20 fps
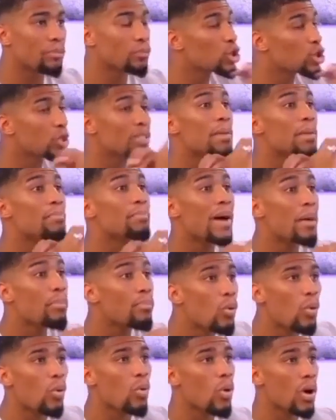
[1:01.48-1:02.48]
Snap. Je sais
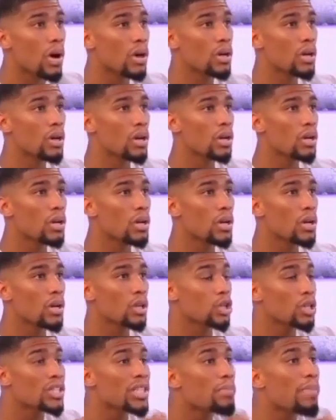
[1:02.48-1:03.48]
pas pourquoi. Incroyable.
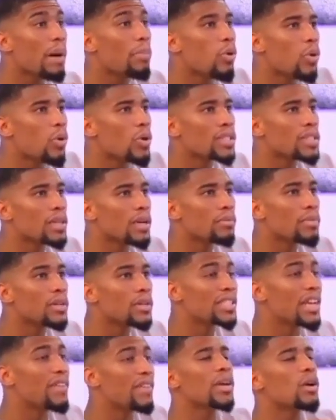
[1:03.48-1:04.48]
Je sais pas pourquoi, Sam.
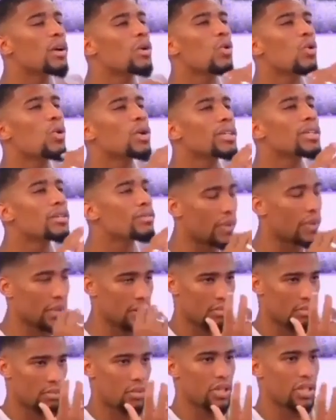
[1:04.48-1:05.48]
J'avais
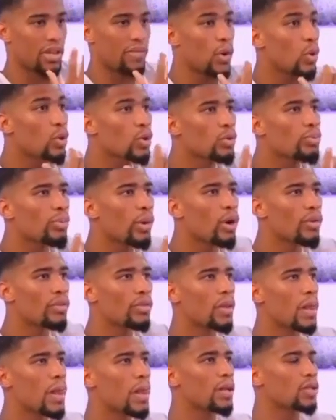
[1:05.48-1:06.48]
aucune
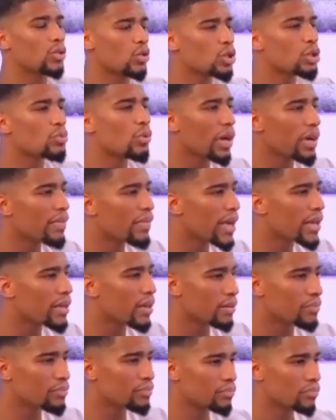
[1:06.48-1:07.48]
preuve. Donc je me
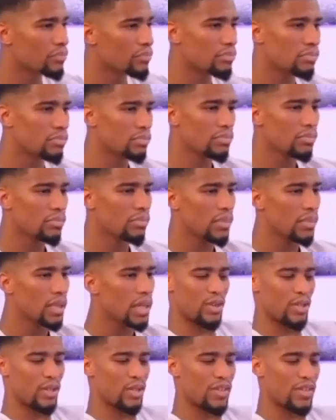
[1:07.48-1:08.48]
réveille,
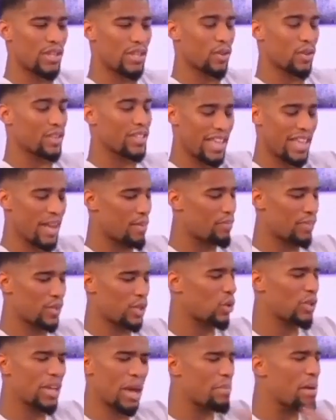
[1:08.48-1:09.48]
je vais dans Snap,
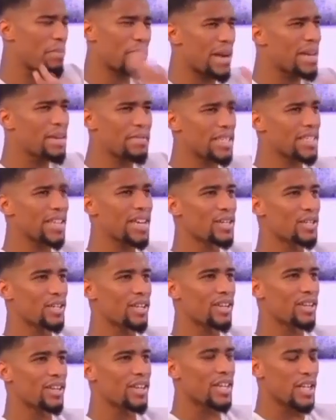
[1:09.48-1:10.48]
je regarde même pas les
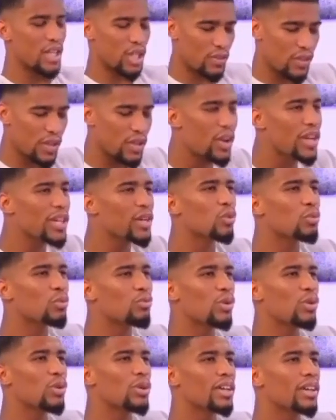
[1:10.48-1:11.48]
messages. Je vais dans les
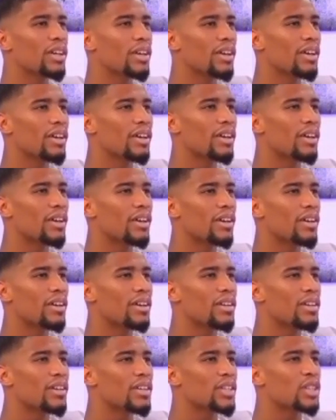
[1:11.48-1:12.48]
comptes bloqués.
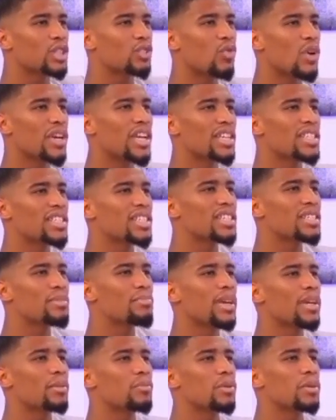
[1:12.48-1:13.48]
Je vois, il y a
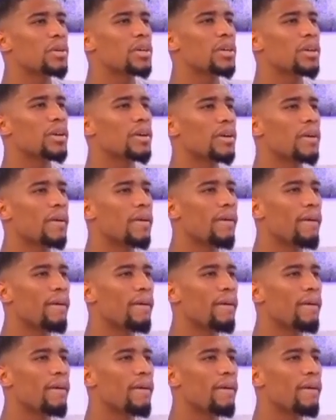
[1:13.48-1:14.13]
six mecs bloqués.